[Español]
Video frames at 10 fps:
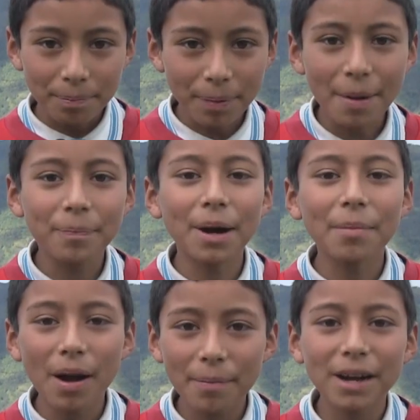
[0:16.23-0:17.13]

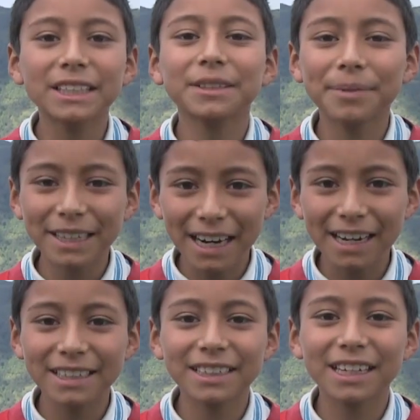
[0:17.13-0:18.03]
Papá, mamá, si me
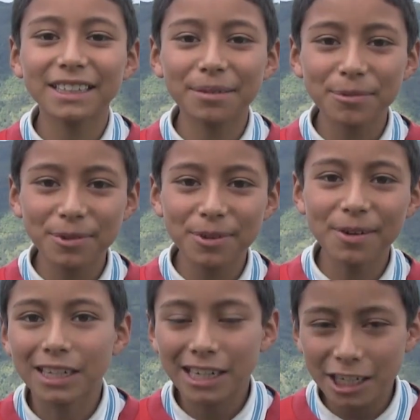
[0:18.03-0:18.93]
trajiste a este mundo